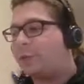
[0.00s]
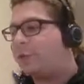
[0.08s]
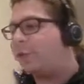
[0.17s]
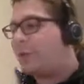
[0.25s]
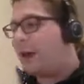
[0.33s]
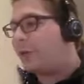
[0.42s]

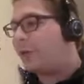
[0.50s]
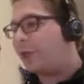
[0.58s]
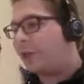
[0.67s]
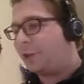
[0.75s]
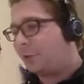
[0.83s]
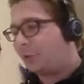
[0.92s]
un mago
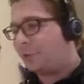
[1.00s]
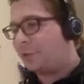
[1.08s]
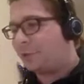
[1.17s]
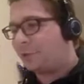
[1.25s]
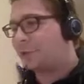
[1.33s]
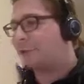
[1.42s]
che io non
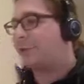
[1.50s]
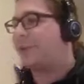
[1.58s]
conosco,